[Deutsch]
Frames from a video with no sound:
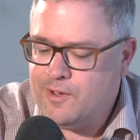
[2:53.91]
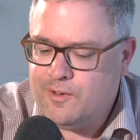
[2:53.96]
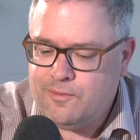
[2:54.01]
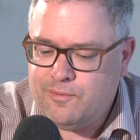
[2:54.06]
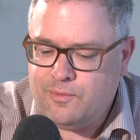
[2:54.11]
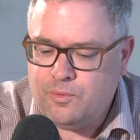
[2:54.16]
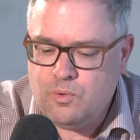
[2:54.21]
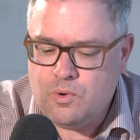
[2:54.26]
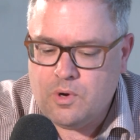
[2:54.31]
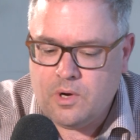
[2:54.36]

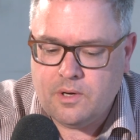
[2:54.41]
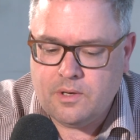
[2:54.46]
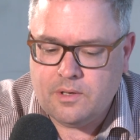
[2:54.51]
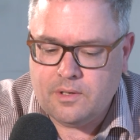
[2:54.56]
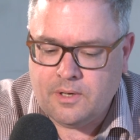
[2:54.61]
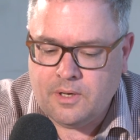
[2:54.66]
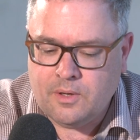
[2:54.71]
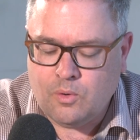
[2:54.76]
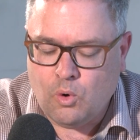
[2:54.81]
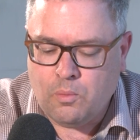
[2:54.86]
für
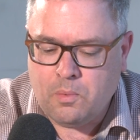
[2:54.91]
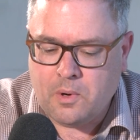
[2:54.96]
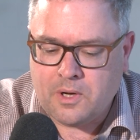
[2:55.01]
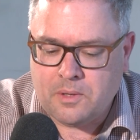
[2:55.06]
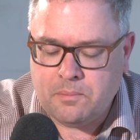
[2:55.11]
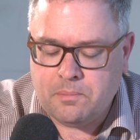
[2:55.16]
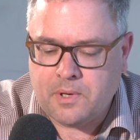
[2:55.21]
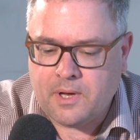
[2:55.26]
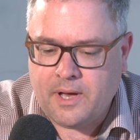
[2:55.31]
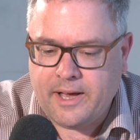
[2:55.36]
den
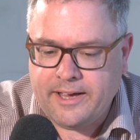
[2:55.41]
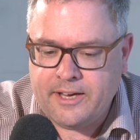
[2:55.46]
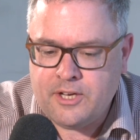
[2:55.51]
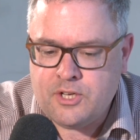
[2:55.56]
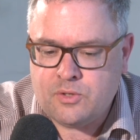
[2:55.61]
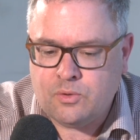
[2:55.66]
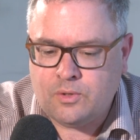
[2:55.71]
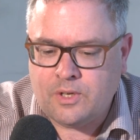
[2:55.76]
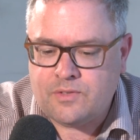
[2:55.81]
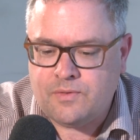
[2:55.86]
oberen
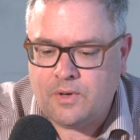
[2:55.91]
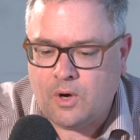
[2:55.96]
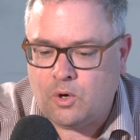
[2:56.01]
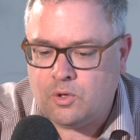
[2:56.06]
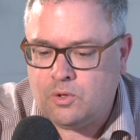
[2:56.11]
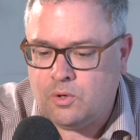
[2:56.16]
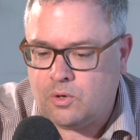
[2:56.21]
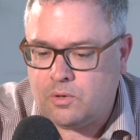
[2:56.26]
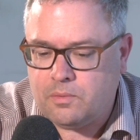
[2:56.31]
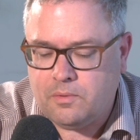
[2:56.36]
Bereich, sodass wir
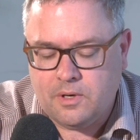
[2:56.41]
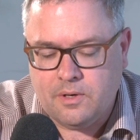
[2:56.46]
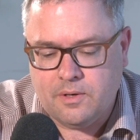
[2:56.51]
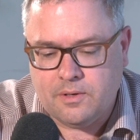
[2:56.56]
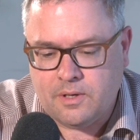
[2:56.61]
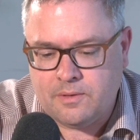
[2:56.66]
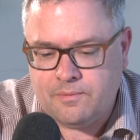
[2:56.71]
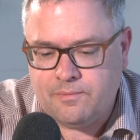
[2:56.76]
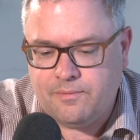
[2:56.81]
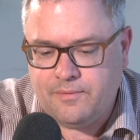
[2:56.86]
auch noch äh,
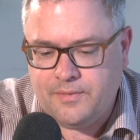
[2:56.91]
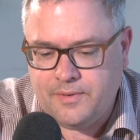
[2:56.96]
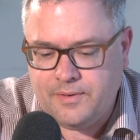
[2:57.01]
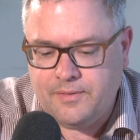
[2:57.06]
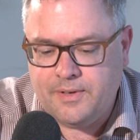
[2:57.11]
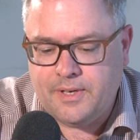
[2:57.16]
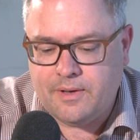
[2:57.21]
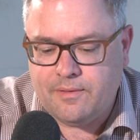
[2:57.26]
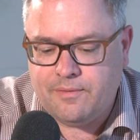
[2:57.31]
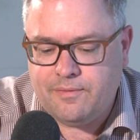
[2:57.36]
dann
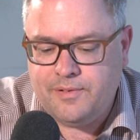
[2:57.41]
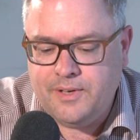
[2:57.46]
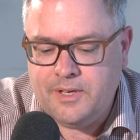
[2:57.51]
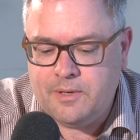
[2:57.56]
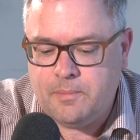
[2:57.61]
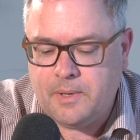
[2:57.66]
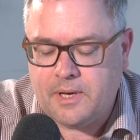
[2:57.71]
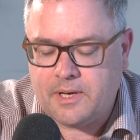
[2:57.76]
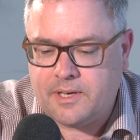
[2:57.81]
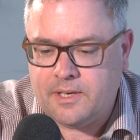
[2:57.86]
wieder viel
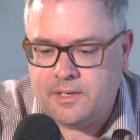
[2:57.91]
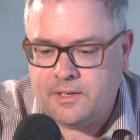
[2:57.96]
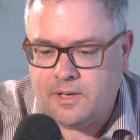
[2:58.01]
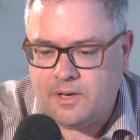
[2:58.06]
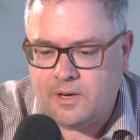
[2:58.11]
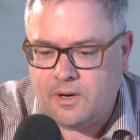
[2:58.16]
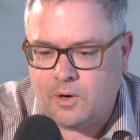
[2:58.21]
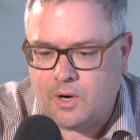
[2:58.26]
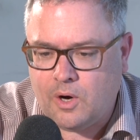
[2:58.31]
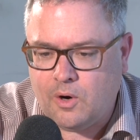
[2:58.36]
mehr
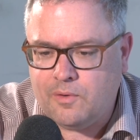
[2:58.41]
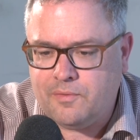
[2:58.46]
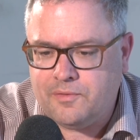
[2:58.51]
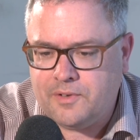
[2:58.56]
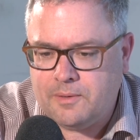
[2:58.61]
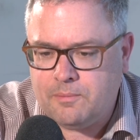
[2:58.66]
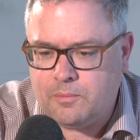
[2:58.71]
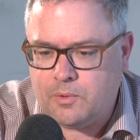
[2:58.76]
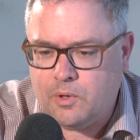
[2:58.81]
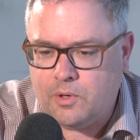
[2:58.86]
Kinder auch
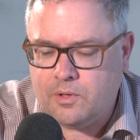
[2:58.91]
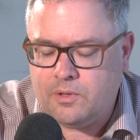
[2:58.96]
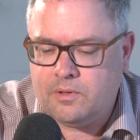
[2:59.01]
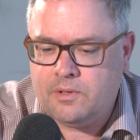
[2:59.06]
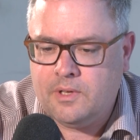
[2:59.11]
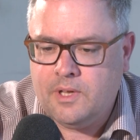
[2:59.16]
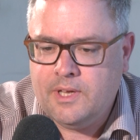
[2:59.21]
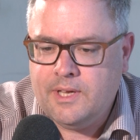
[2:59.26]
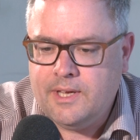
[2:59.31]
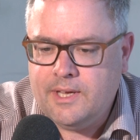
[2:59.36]
aufnehmen können.